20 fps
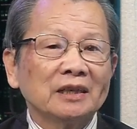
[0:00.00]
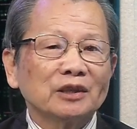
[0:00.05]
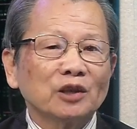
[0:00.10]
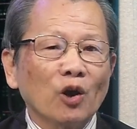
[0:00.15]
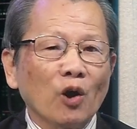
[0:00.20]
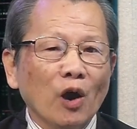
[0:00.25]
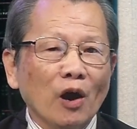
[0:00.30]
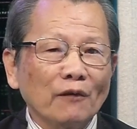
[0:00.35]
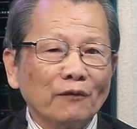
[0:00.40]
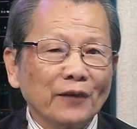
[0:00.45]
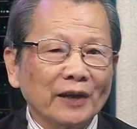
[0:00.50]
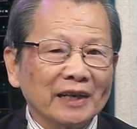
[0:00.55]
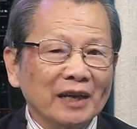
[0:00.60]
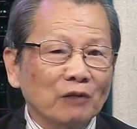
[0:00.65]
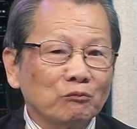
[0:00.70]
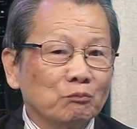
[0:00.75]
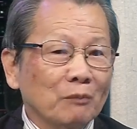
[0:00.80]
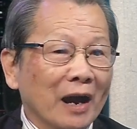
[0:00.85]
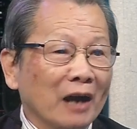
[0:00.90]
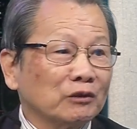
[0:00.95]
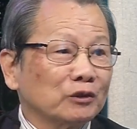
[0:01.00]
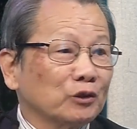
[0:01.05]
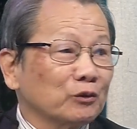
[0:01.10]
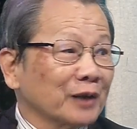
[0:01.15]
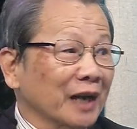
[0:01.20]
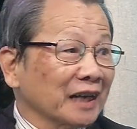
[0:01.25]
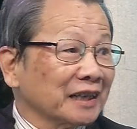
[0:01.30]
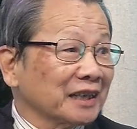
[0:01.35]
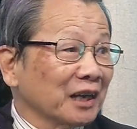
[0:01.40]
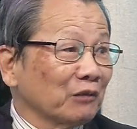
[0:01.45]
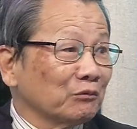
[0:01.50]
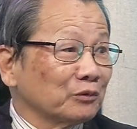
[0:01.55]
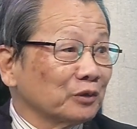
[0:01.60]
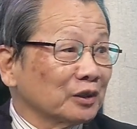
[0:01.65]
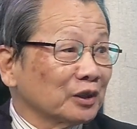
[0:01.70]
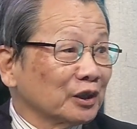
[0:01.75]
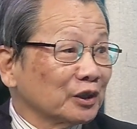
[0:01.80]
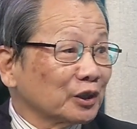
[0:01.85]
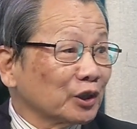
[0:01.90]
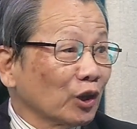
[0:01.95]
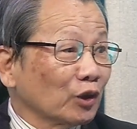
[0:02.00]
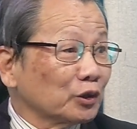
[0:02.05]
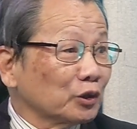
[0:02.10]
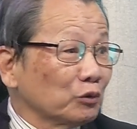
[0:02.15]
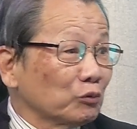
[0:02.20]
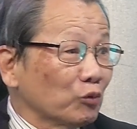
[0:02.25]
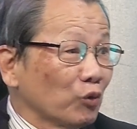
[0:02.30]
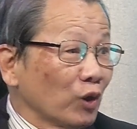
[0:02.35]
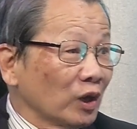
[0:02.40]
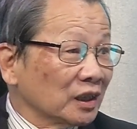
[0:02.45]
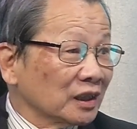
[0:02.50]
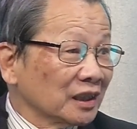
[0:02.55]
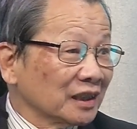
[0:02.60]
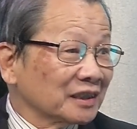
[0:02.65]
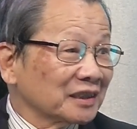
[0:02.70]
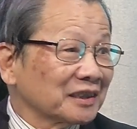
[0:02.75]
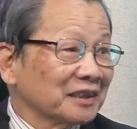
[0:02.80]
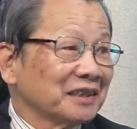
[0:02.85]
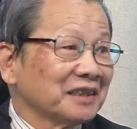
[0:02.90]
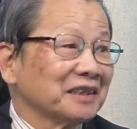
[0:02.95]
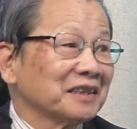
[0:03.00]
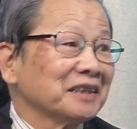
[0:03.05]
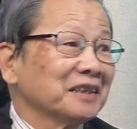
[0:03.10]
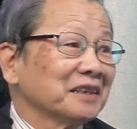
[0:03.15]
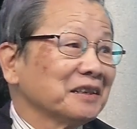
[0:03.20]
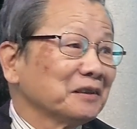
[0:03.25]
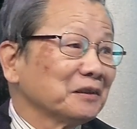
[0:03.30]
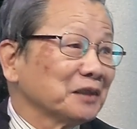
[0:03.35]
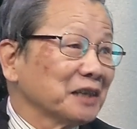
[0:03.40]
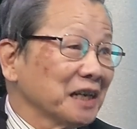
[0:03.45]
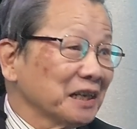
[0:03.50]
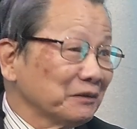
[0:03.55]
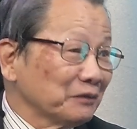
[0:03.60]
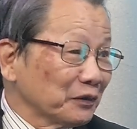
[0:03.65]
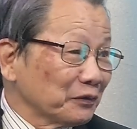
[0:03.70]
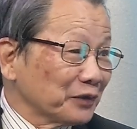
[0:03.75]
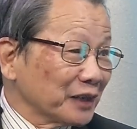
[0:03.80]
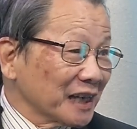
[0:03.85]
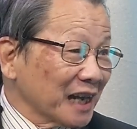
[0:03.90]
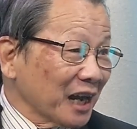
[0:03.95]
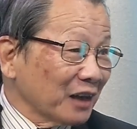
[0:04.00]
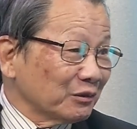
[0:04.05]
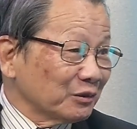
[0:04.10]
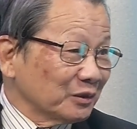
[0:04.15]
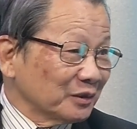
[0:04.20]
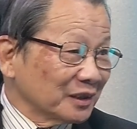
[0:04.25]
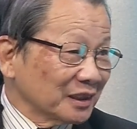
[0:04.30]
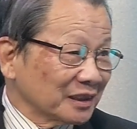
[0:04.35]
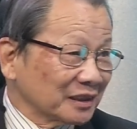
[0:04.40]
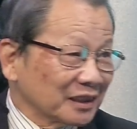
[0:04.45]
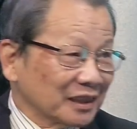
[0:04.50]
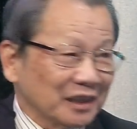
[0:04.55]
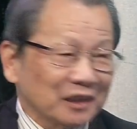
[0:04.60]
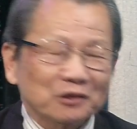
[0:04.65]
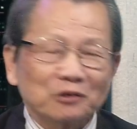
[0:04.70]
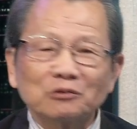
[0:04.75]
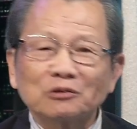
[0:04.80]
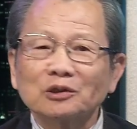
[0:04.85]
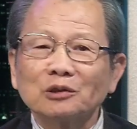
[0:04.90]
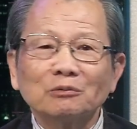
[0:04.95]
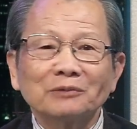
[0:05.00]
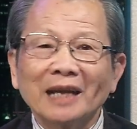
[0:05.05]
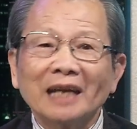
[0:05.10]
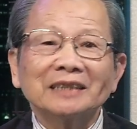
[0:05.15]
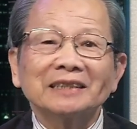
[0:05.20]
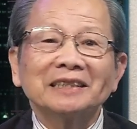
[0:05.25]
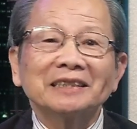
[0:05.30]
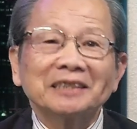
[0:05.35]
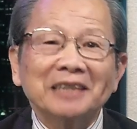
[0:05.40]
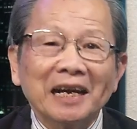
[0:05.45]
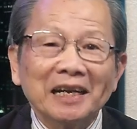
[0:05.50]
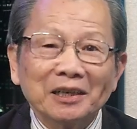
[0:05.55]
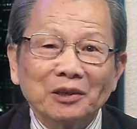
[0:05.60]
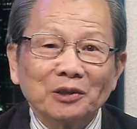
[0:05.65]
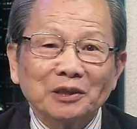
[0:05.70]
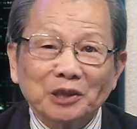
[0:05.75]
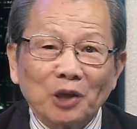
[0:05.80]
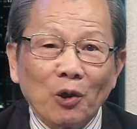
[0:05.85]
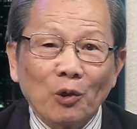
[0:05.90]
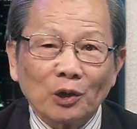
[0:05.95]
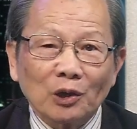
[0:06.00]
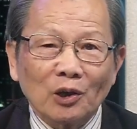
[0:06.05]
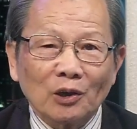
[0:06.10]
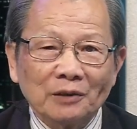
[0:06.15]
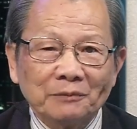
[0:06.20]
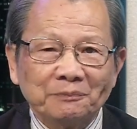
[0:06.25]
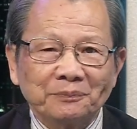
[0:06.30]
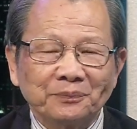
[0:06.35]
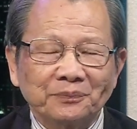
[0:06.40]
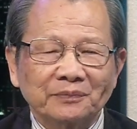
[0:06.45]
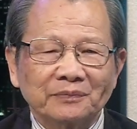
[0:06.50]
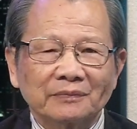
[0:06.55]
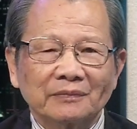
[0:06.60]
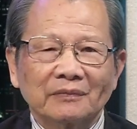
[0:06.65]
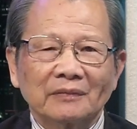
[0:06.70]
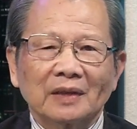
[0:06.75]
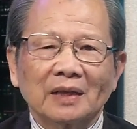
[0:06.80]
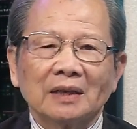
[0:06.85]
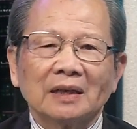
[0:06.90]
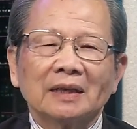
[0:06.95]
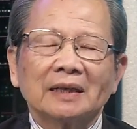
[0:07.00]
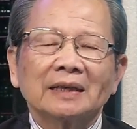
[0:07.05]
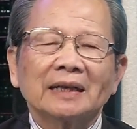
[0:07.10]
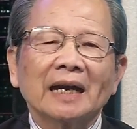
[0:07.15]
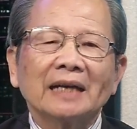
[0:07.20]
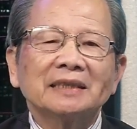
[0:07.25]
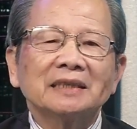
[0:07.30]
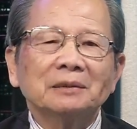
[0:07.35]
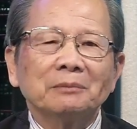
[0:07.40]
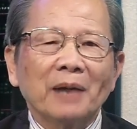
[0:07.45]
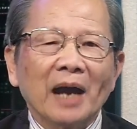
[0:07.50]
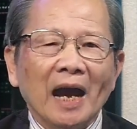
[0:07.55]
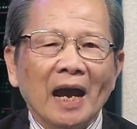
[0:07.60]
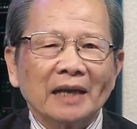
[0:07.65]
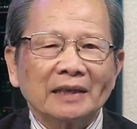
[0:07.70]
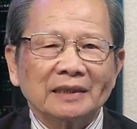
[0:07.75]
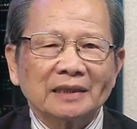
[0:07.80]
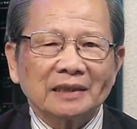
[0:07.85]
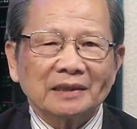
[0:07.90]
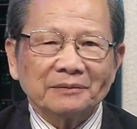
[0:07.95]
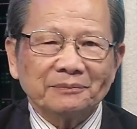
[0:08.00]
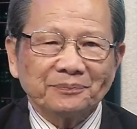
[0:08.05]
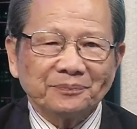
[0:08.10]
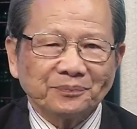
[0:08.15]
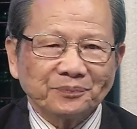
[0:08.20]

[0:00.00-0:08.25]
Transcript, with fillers: đó phải đóng bao nhiêu ngàn đồng cho Trung Quốc thì thiên về phía nào yeah. Dạ. thì chúng ta chỉ thấy con số thôi cái thứ ba nữa